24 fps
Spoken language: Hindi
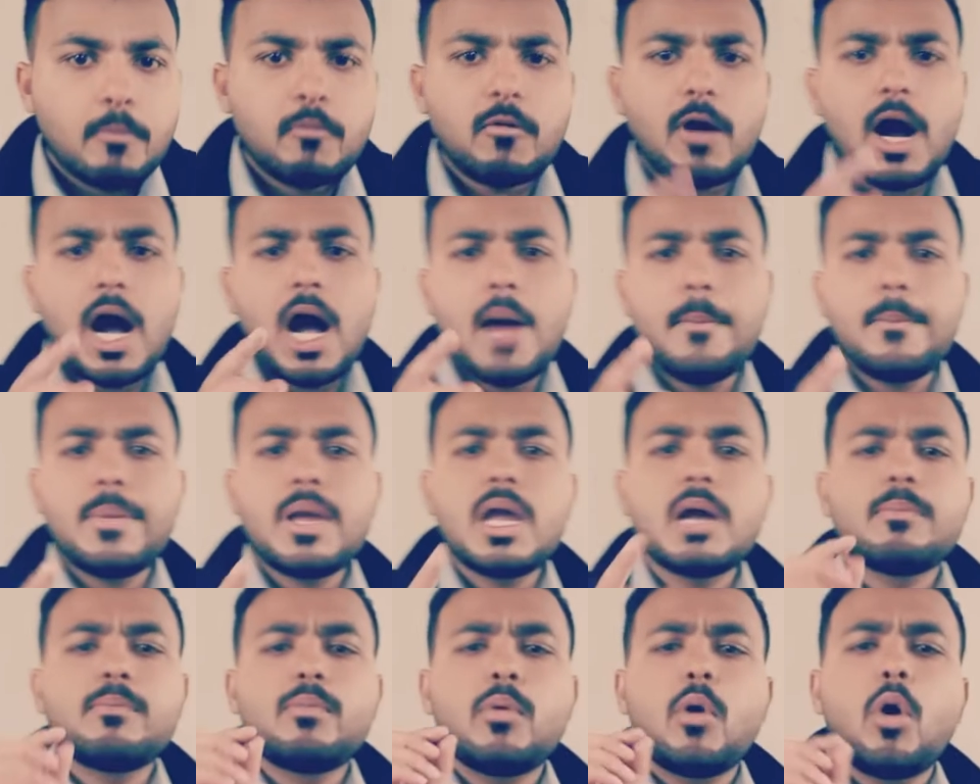वहां पे
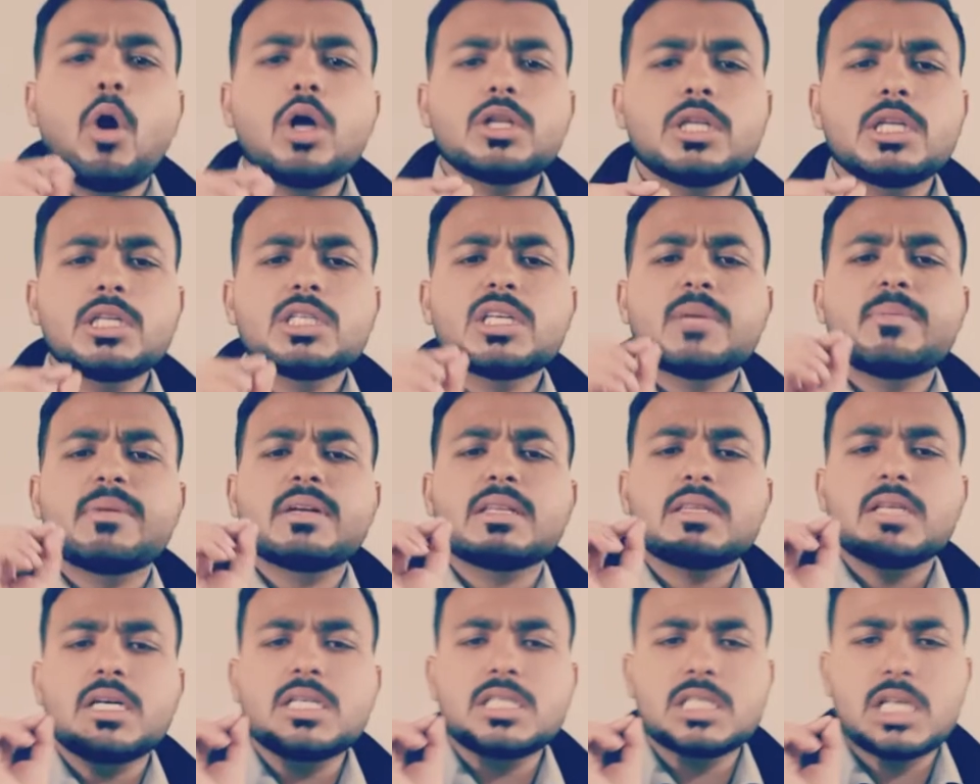एक बहुत ही
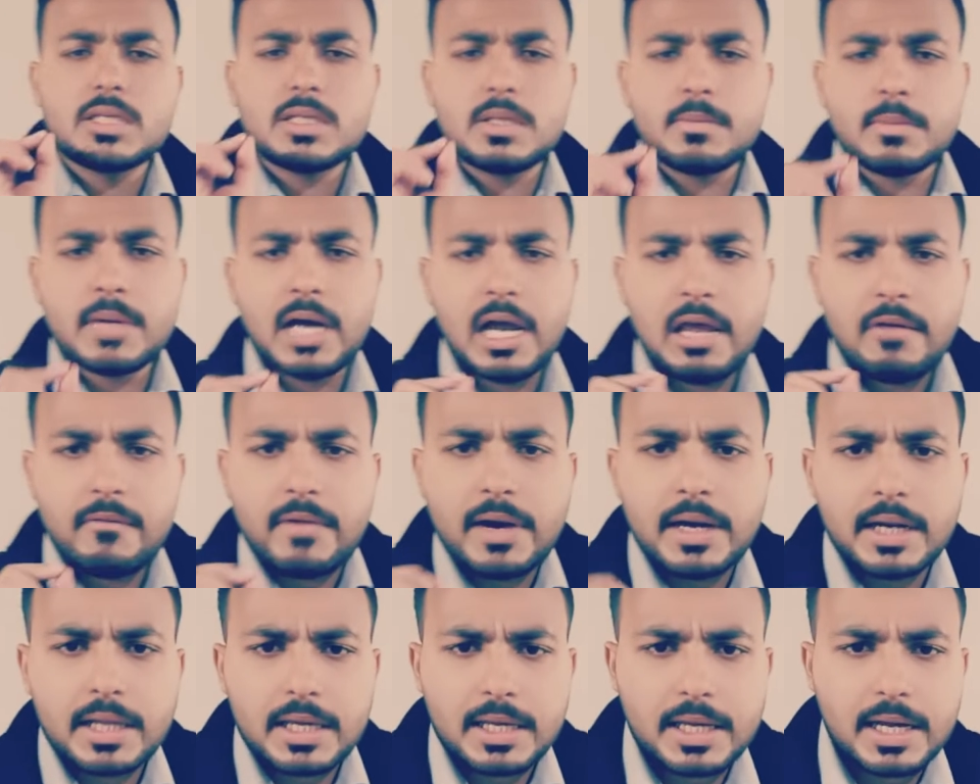जबरदस्त किस्म का
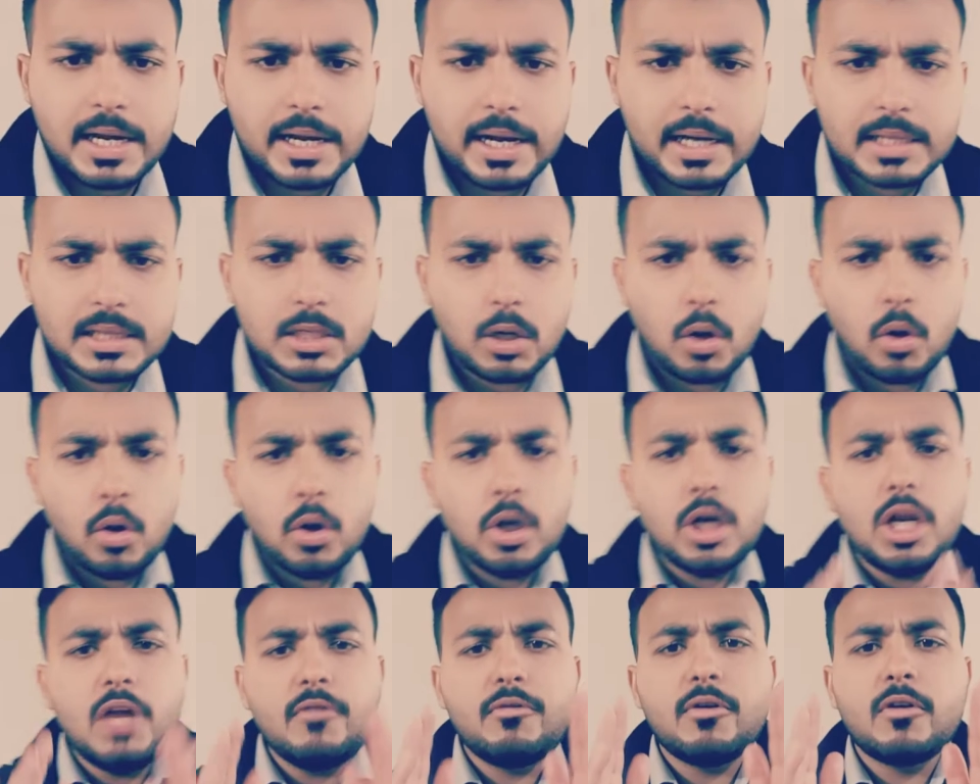इवेंट किया गया था
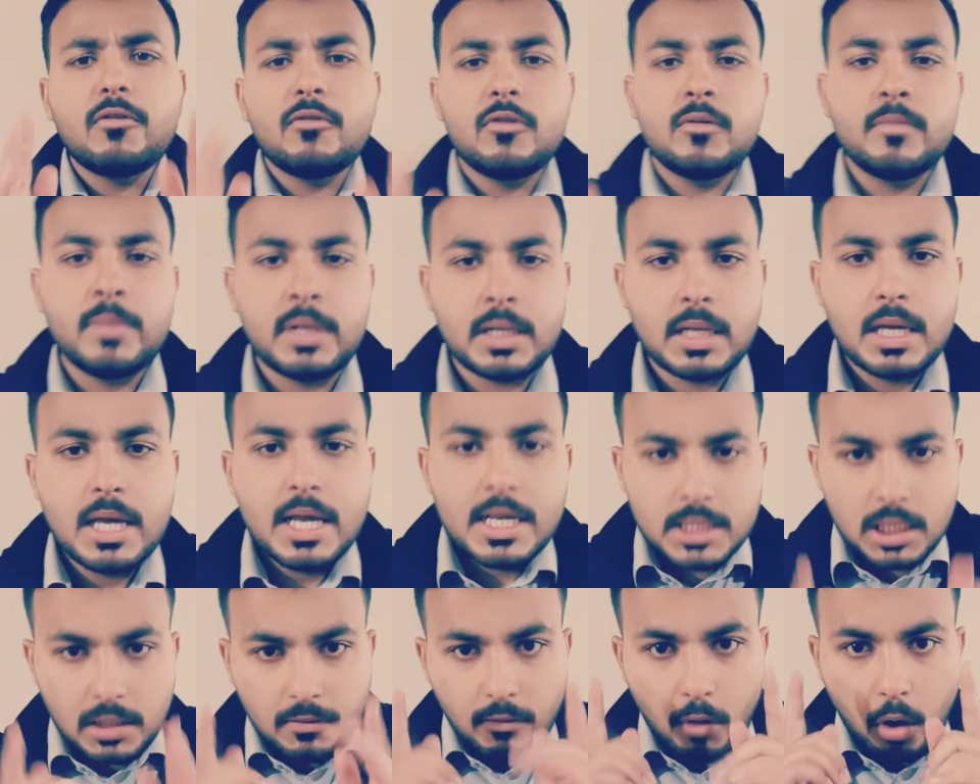ओनली फॉर वुमेन
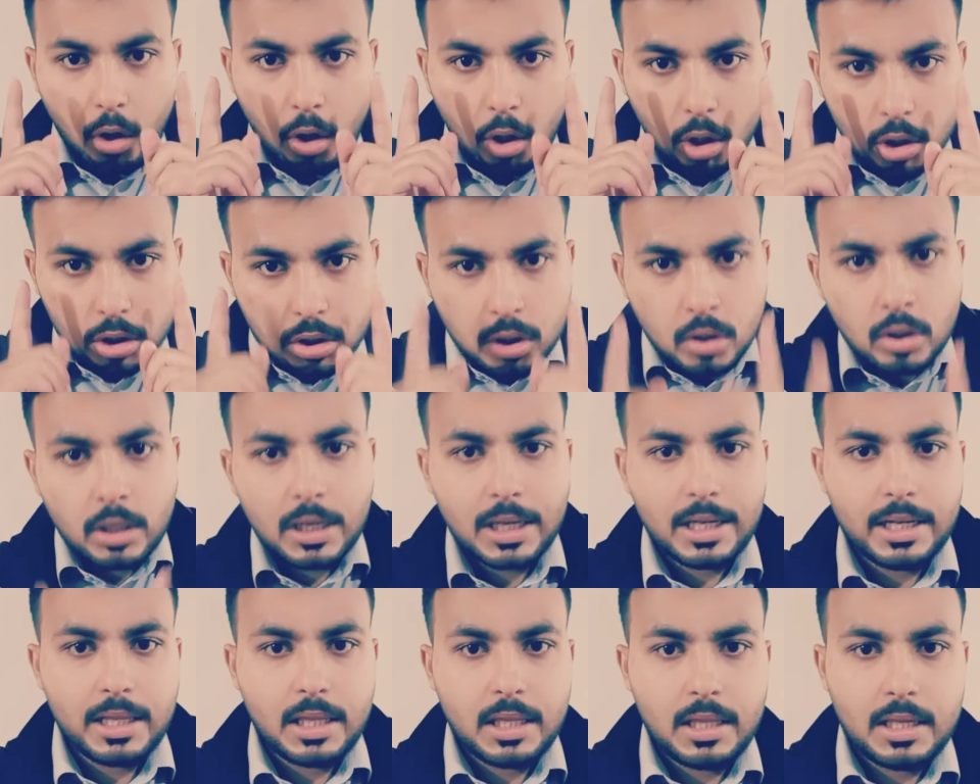सिर्फ औरतों
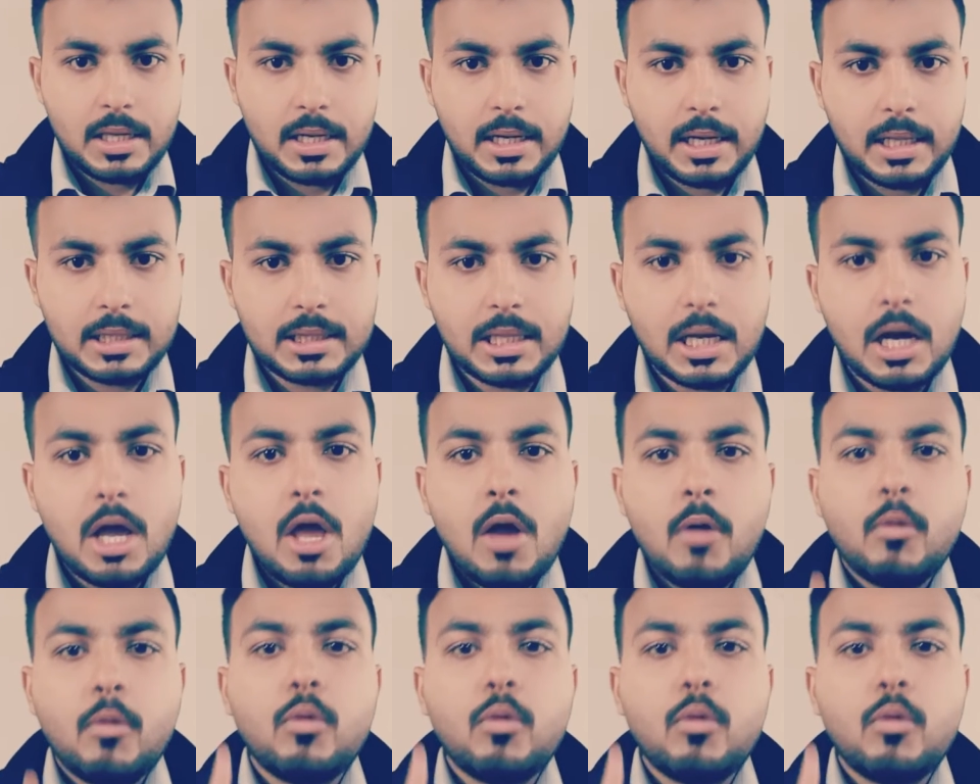के लिए किया गया था